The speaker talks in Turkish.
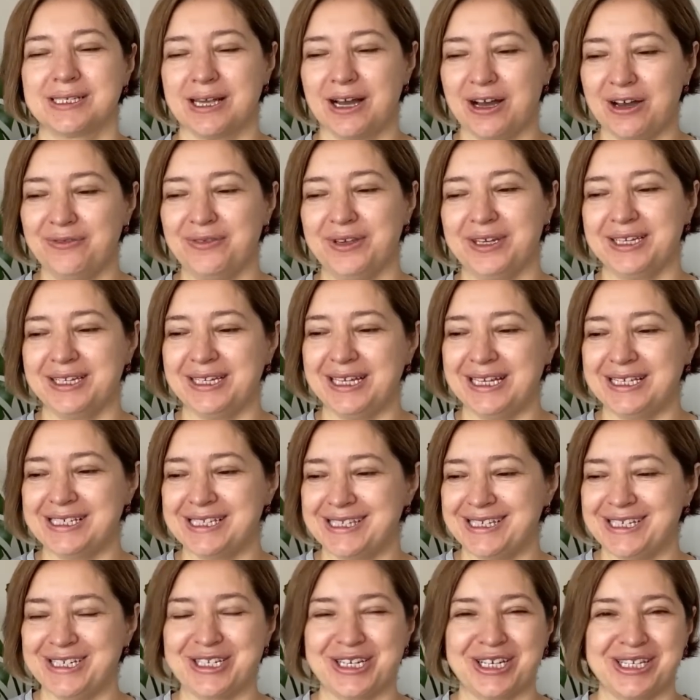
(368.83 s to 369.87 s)
Aferin
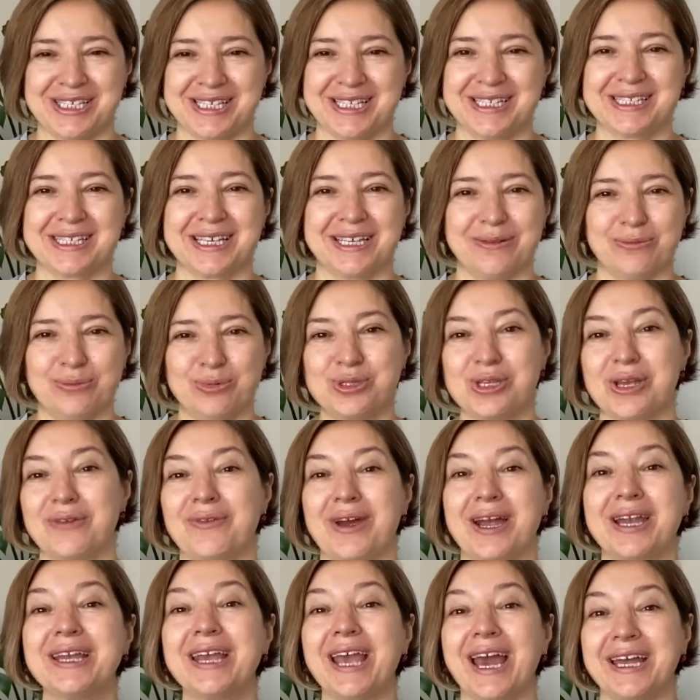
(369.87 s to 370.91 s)
Yeliz diyeceksiniz. Hani bu
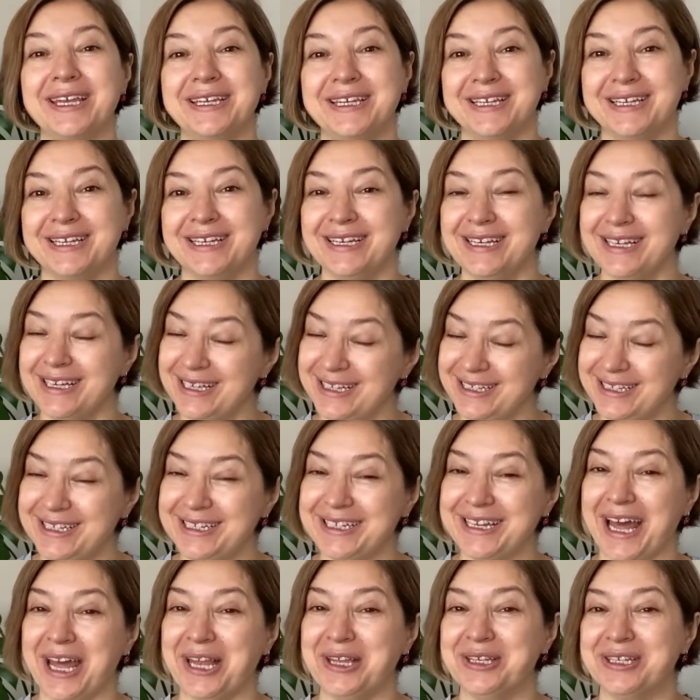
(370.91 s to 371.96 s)
sefer kendini
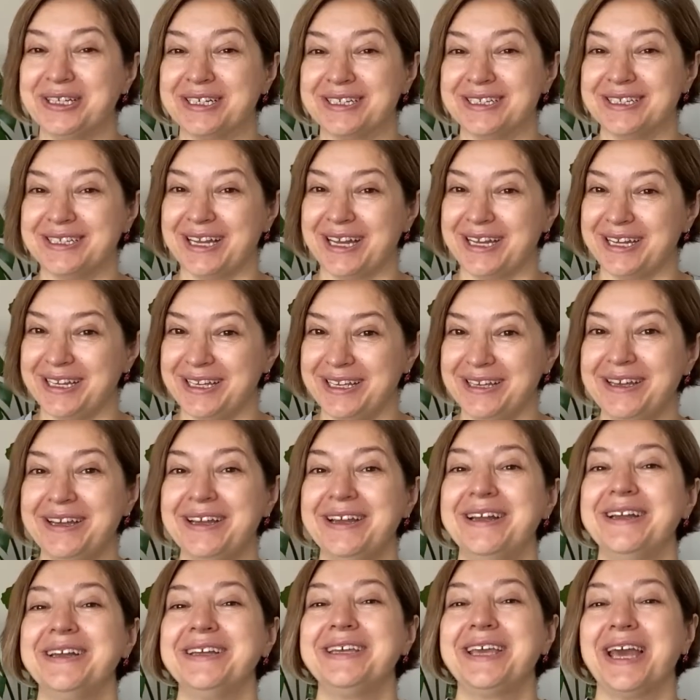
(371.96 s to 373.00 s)
dinlendirdin hani
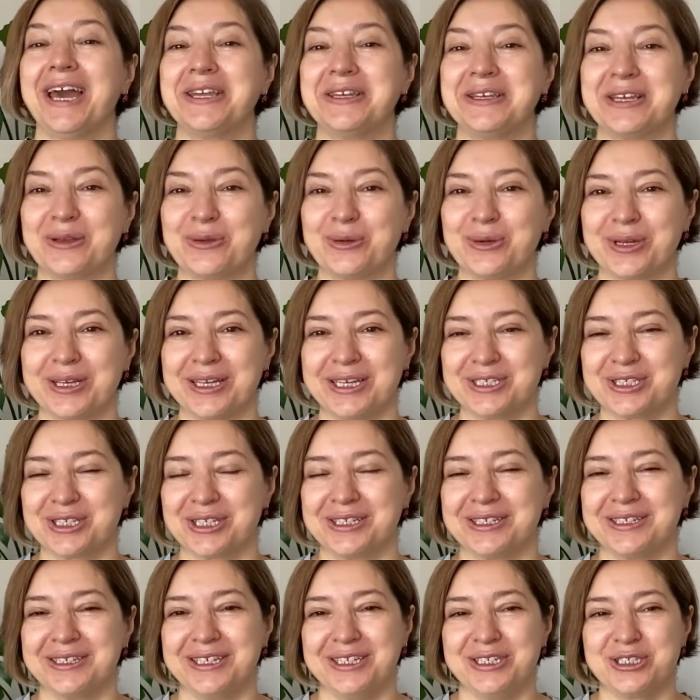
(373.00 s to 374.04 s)
kendine göre
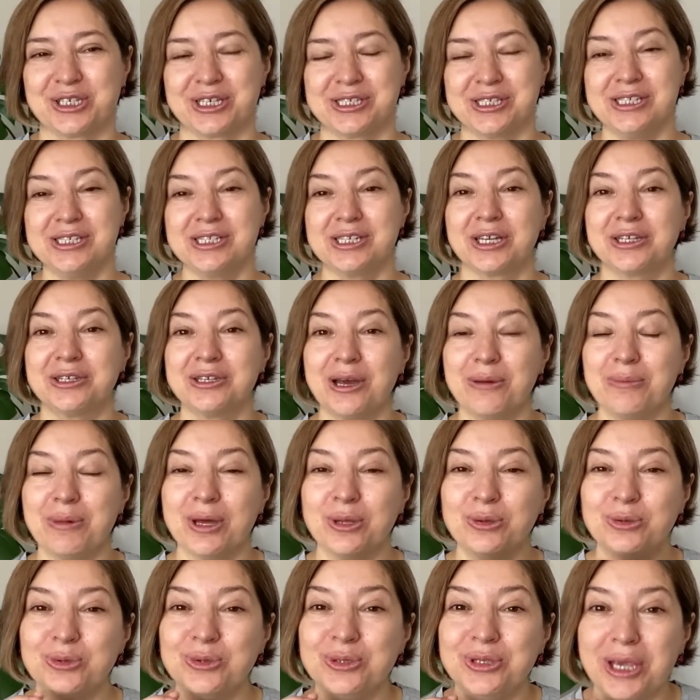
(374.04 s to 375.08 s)
yaşadın diyeceksiniz. Hatta
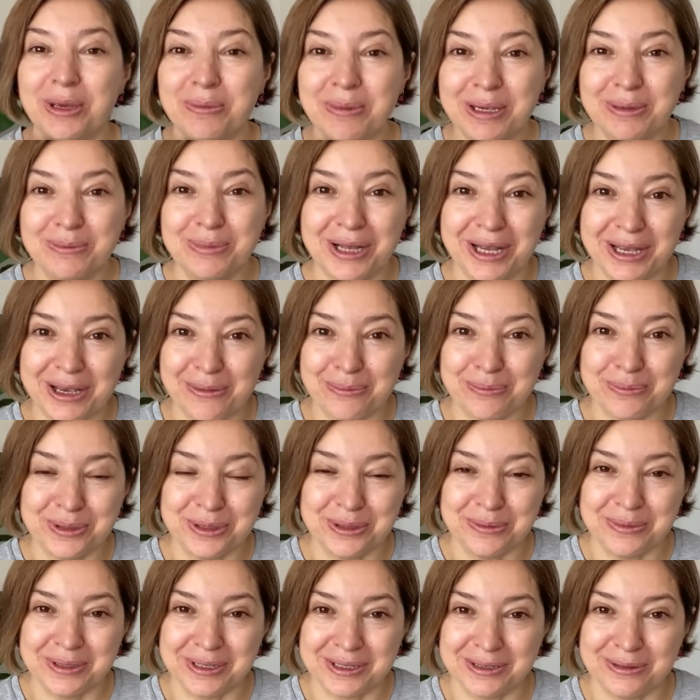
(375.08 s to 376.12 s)
ben dün yemek bile
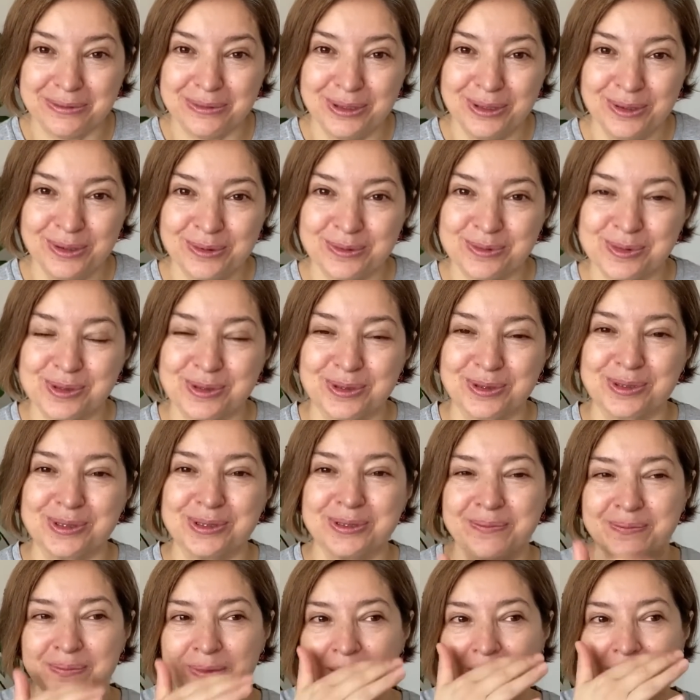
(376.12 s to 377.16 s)
yapmadım inanabiliyor musunuz?
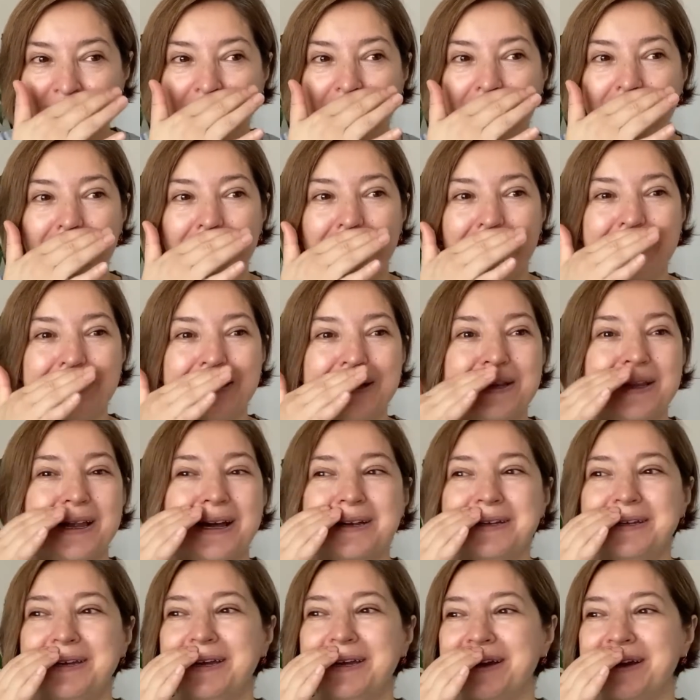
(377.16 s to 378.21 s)

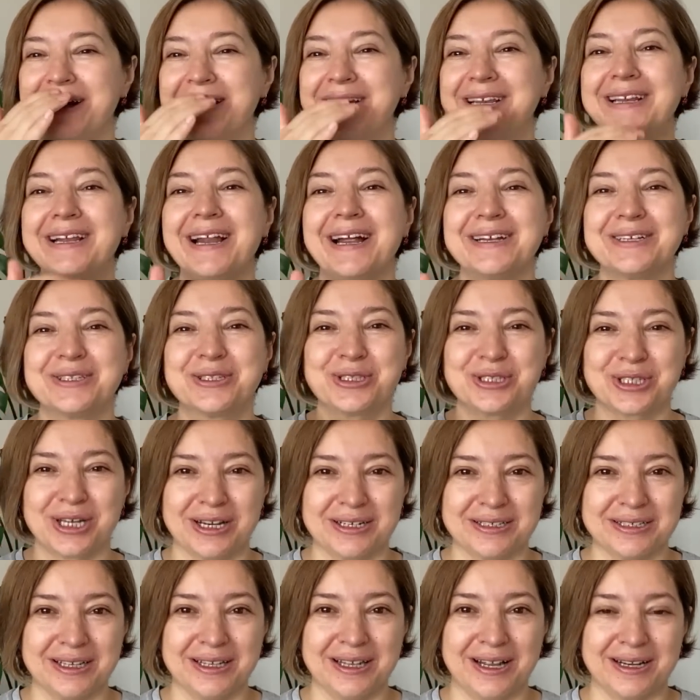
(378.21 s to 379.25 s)
Aliler Aliler
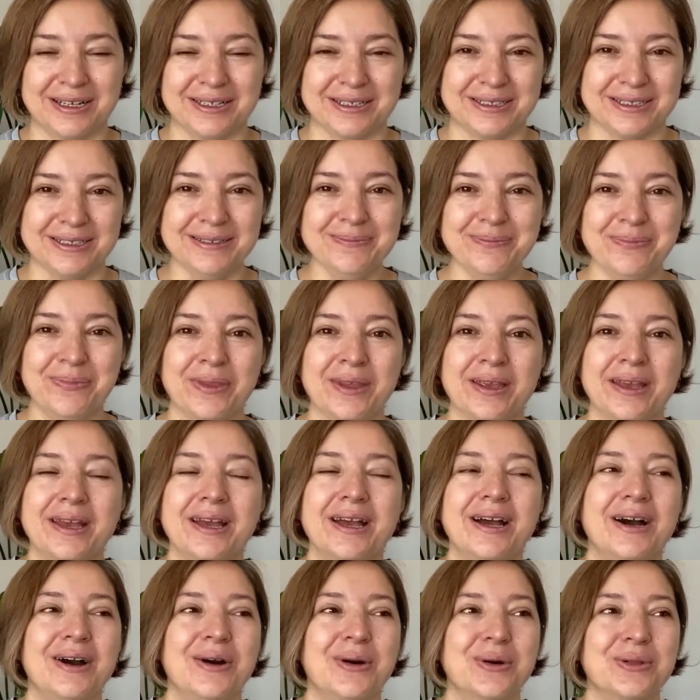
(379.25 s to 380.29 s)
dışarıdalardı.
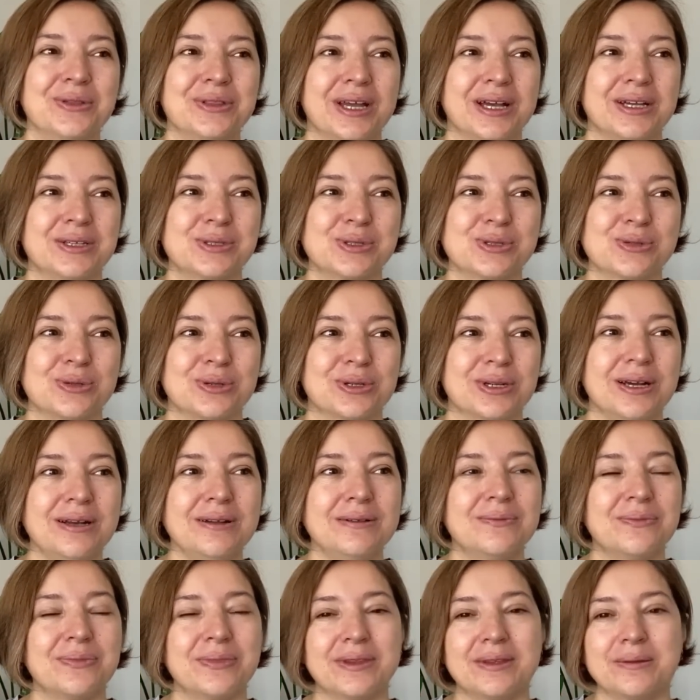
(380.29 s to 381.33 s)
Ondan sonra
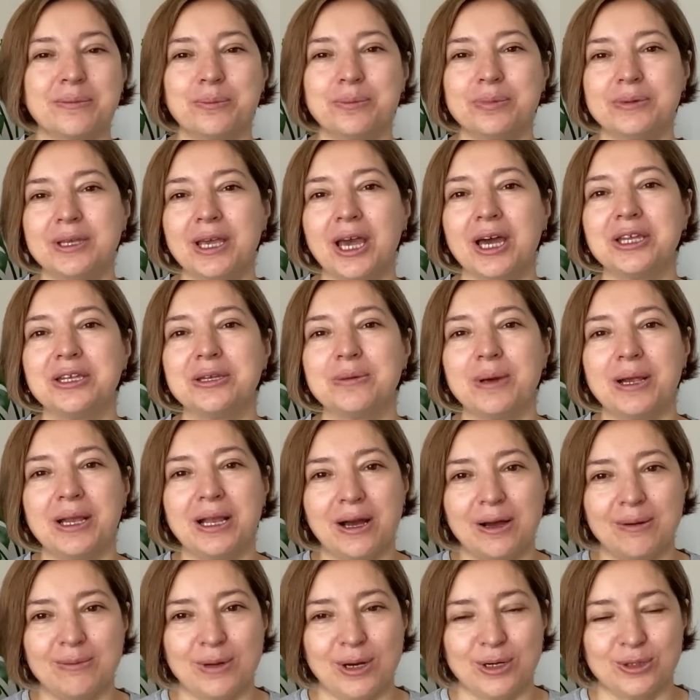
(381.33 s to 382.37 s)
kendime
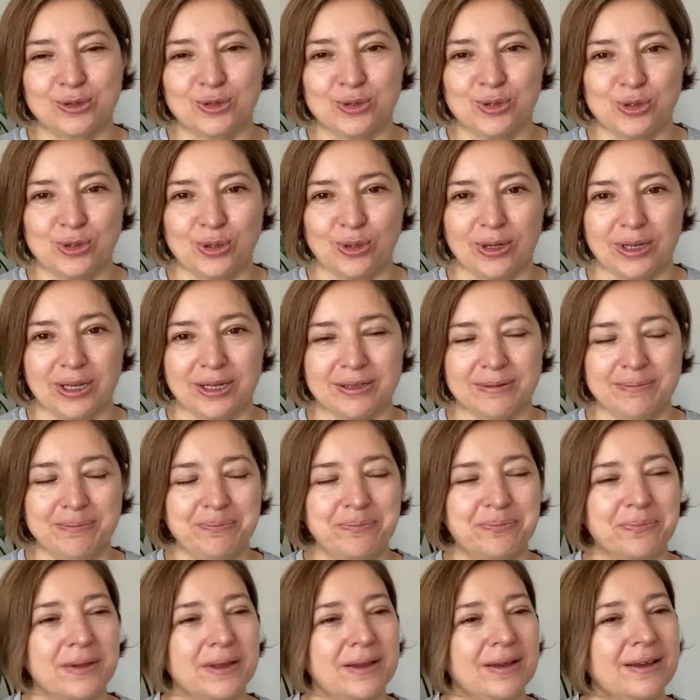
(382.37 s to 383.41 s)
lahmacun söyledim.
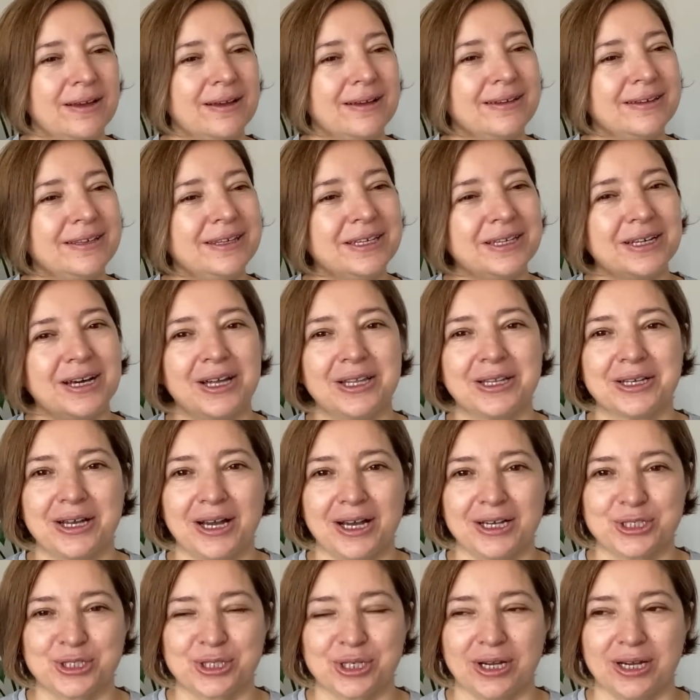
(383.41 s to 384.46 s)
Kiralık
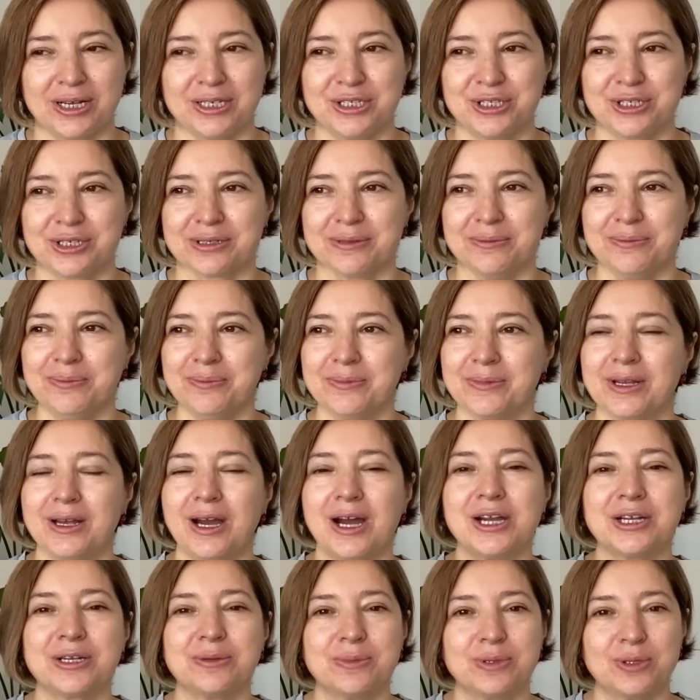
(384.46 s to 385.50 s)
aşkı açtım.
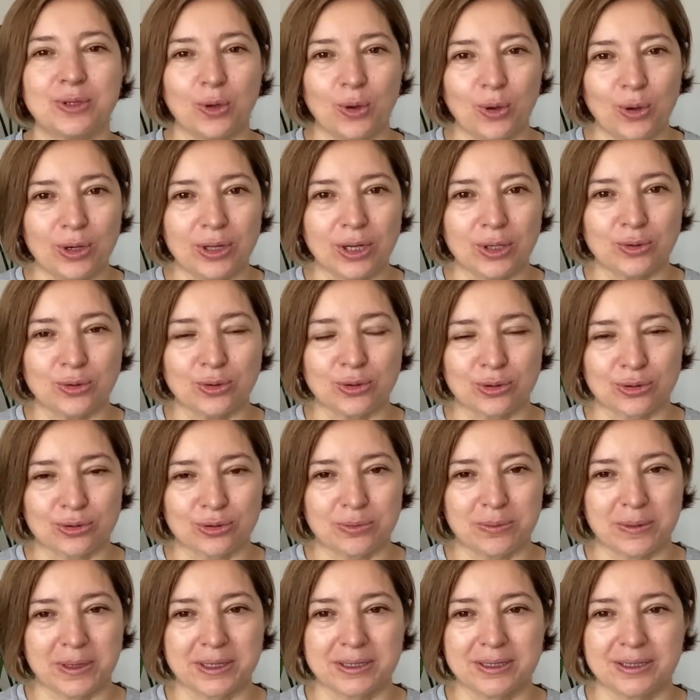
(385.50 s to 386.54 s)
Karnımı da öyle
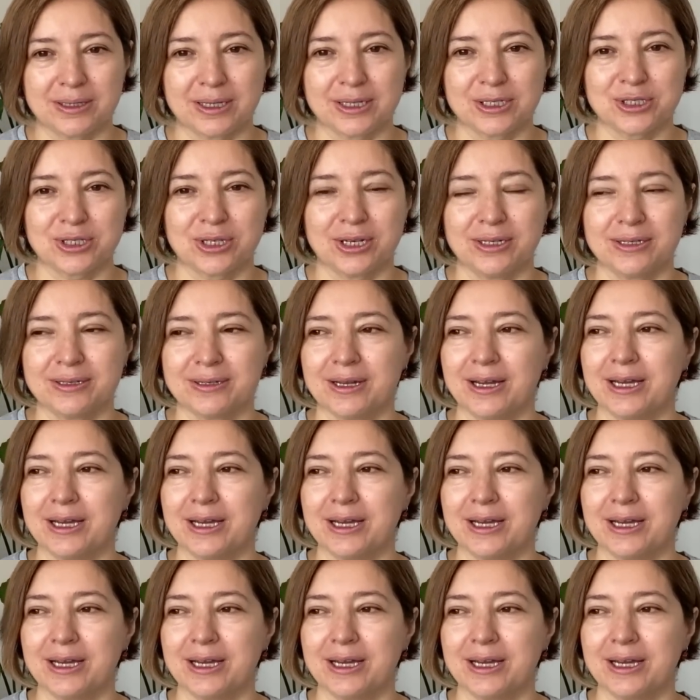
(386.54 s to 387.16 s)
doyurdum arkadaşlar.